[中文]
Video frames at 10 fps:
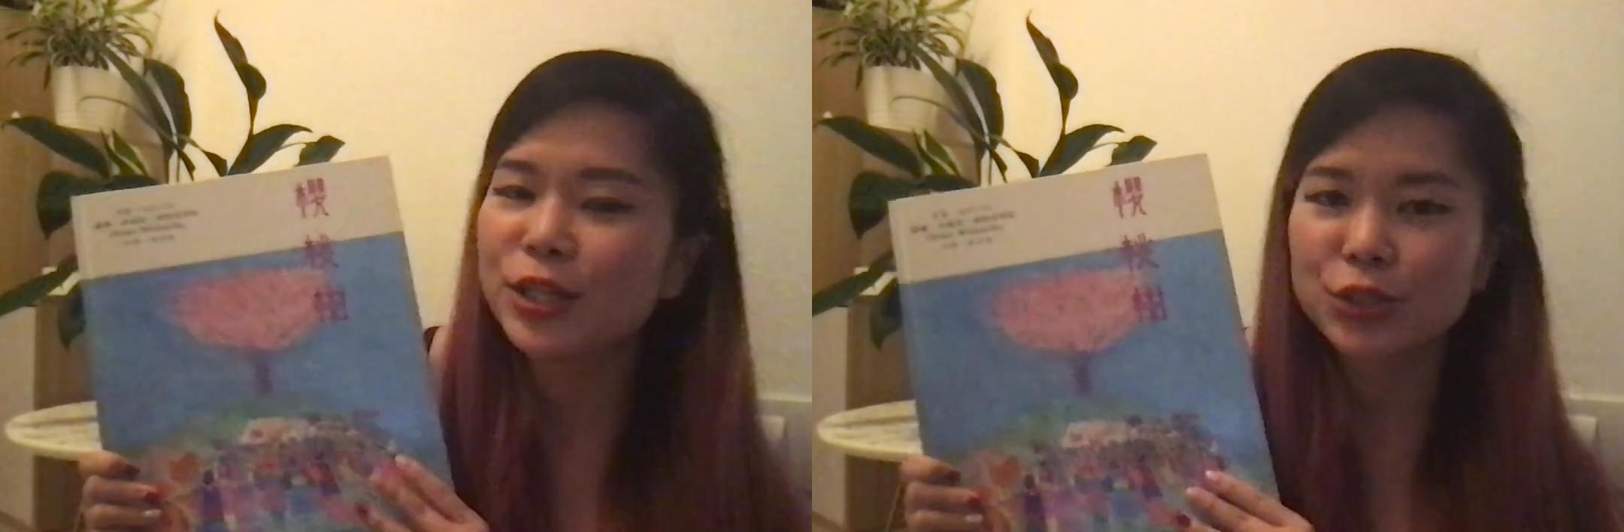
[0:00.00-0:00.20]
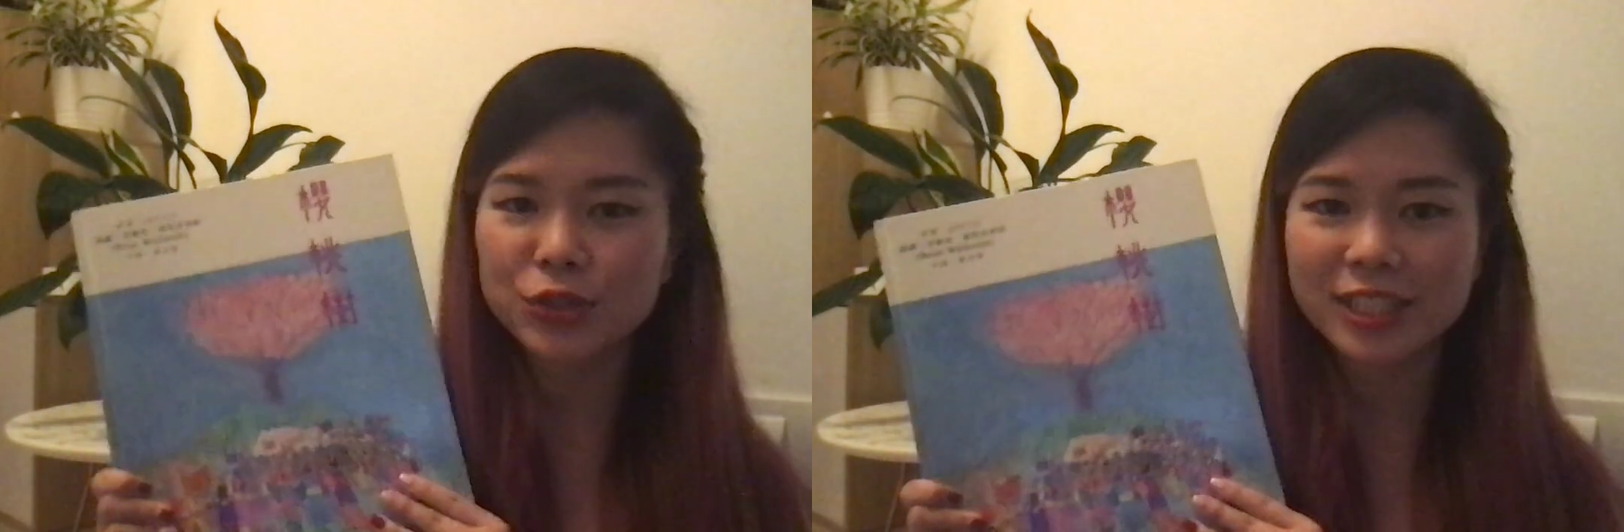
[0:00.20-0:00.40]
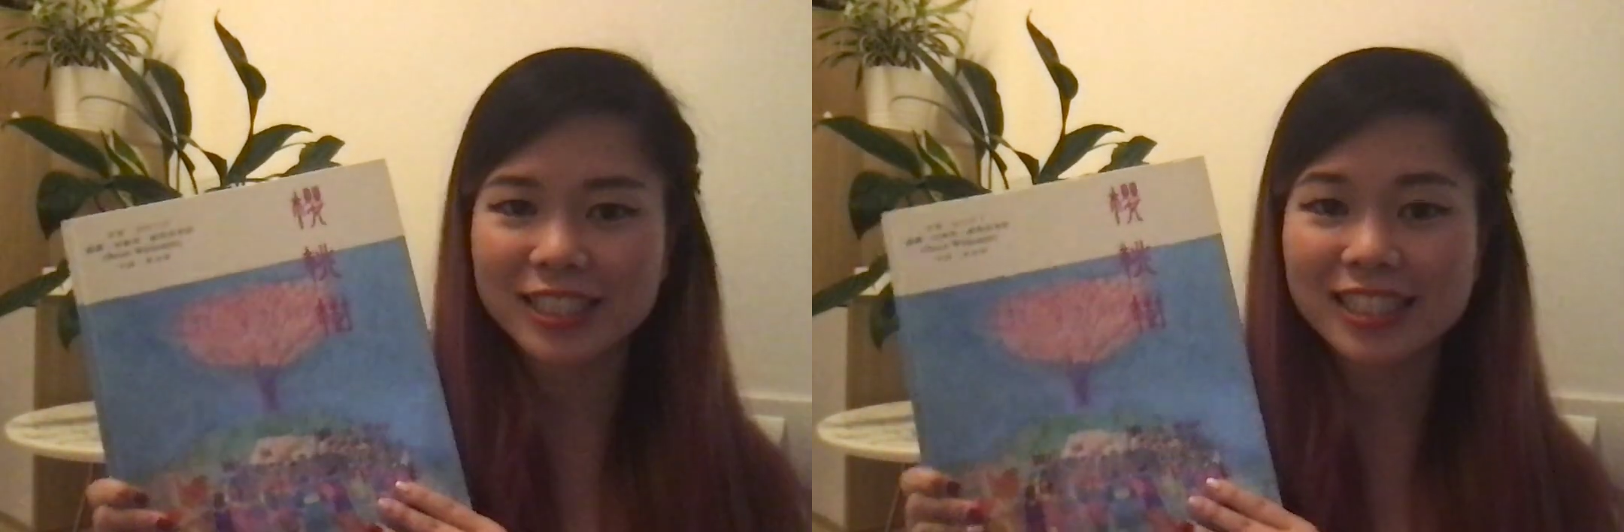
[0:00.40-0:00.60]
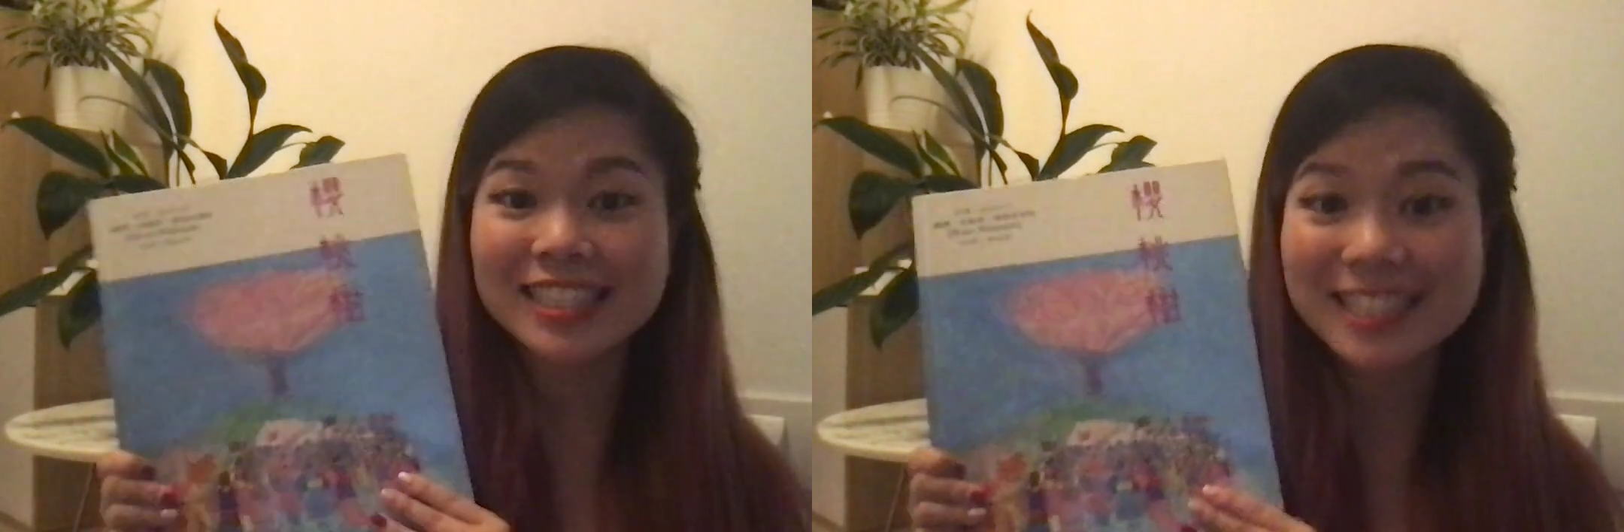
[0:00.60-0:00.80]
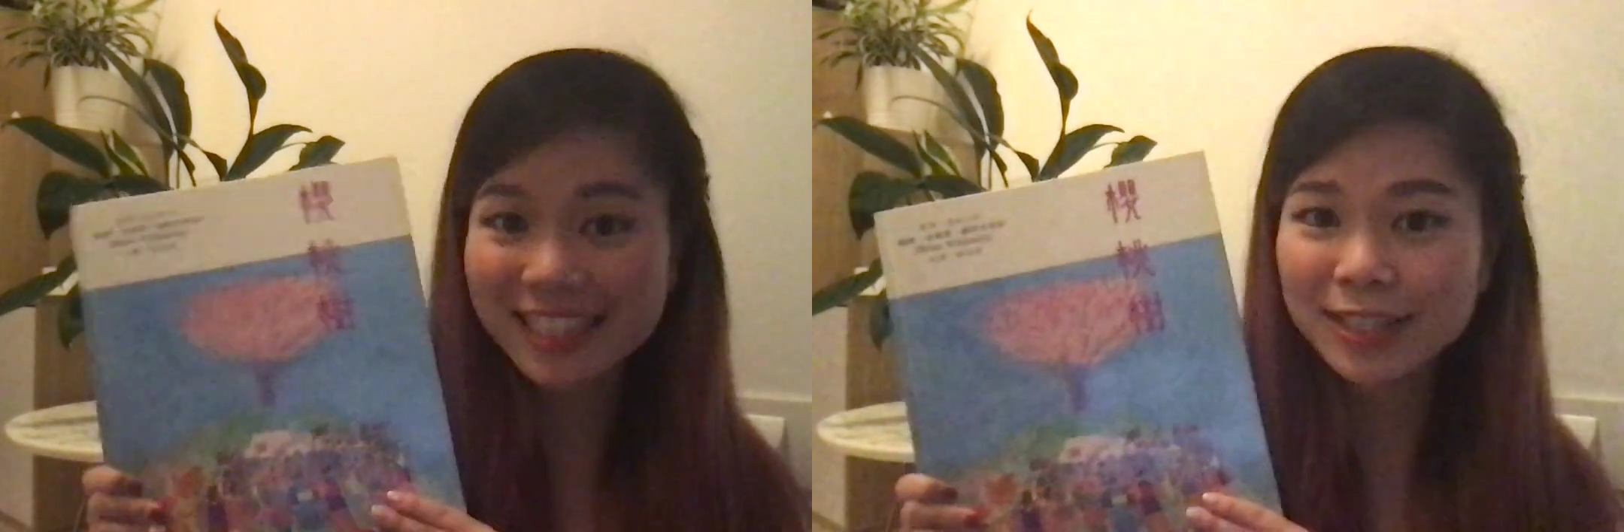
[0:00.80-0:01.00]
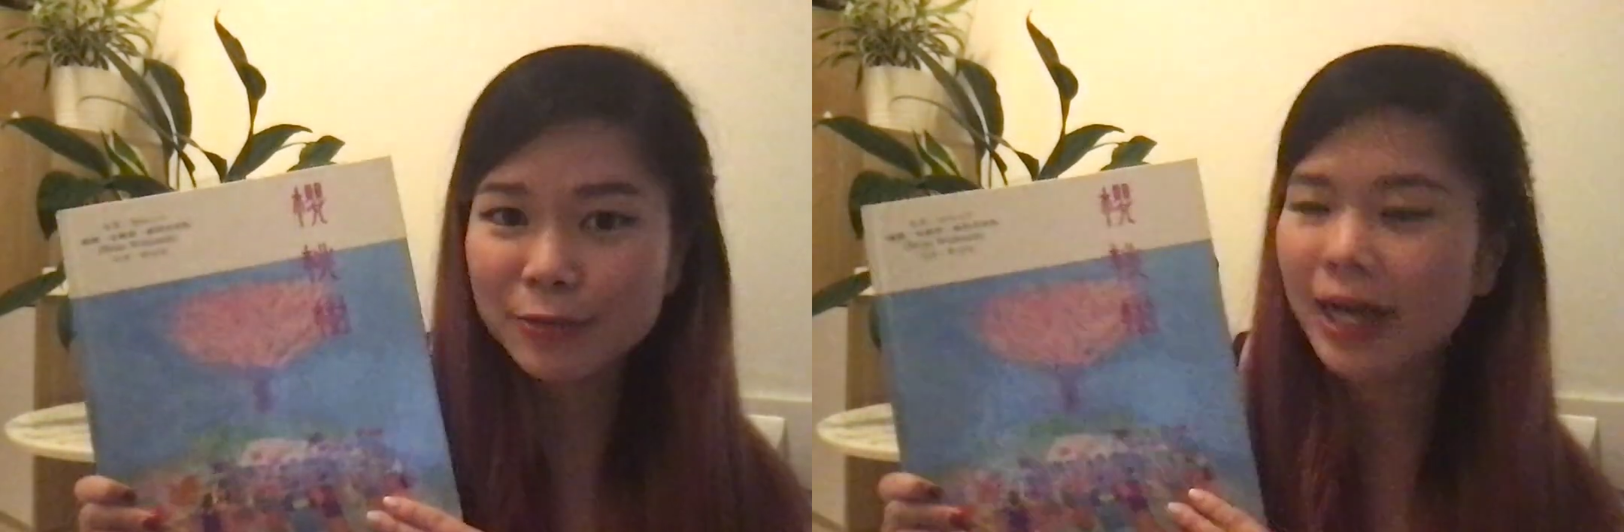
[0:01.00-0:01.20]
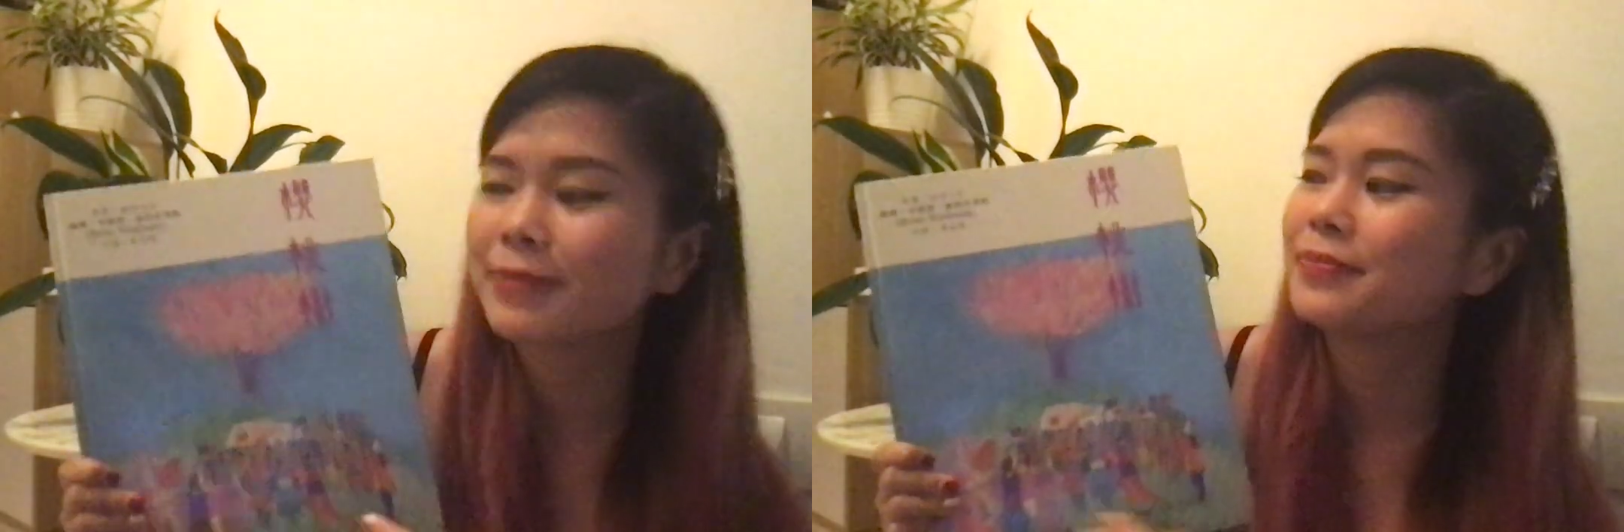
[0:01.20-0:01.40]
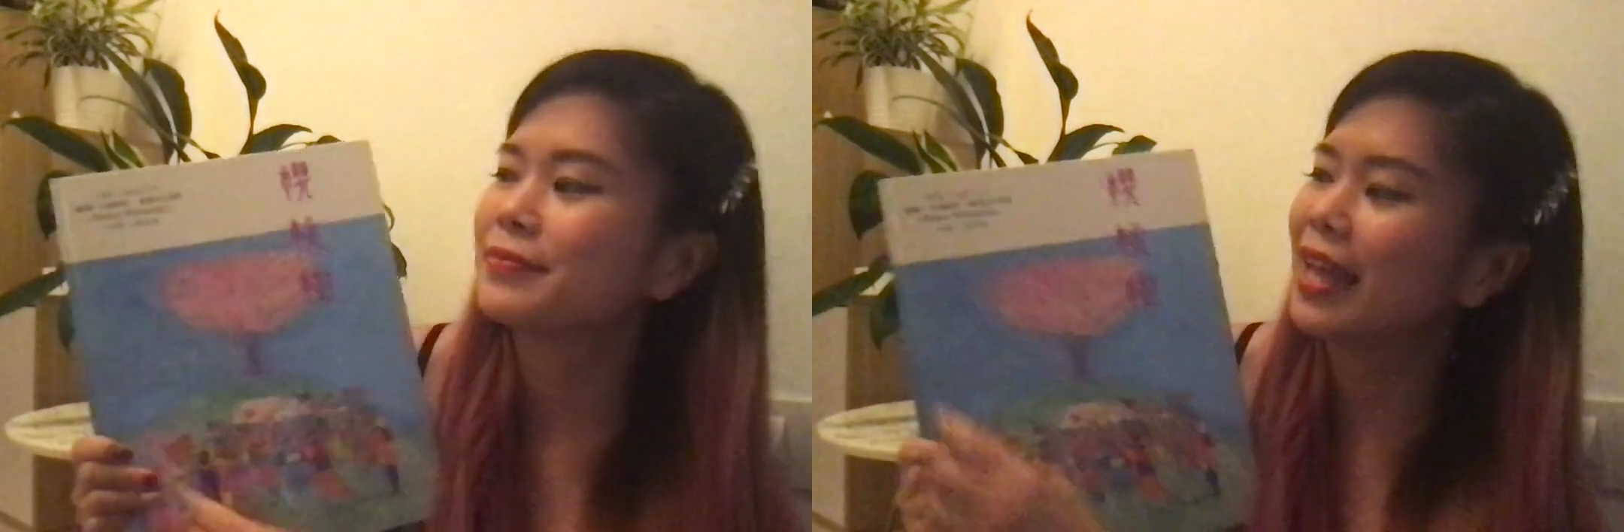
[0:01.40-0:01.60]
选择希
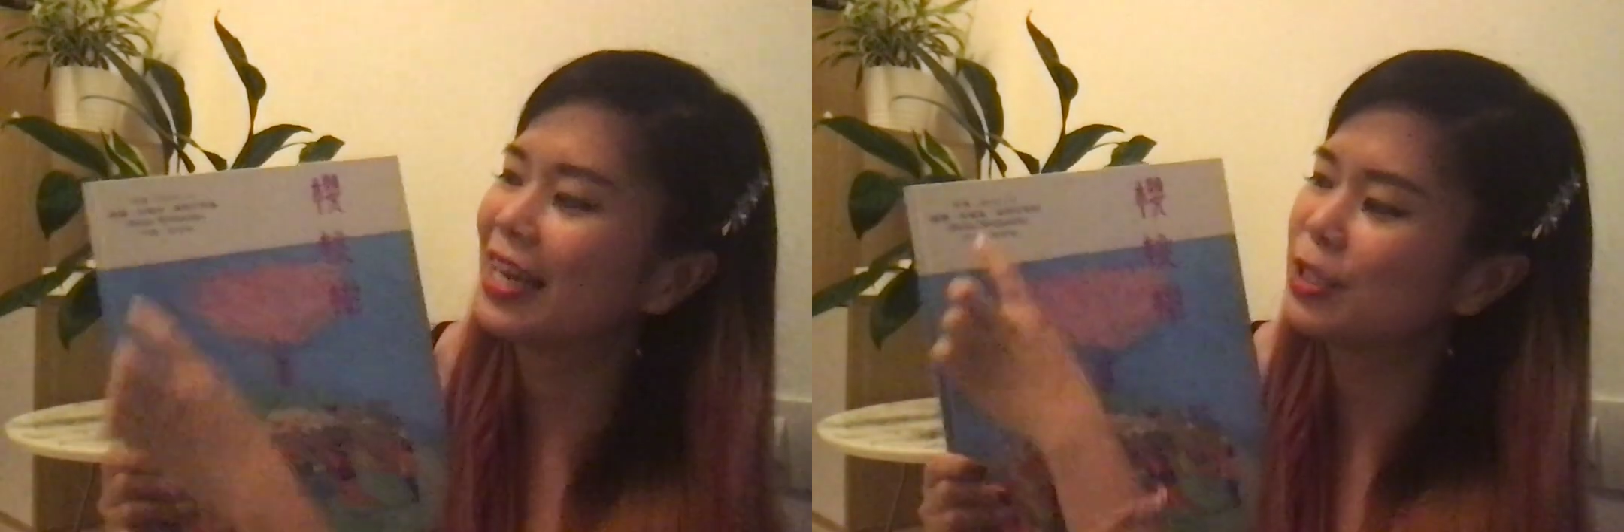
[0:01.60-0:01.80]
望啊。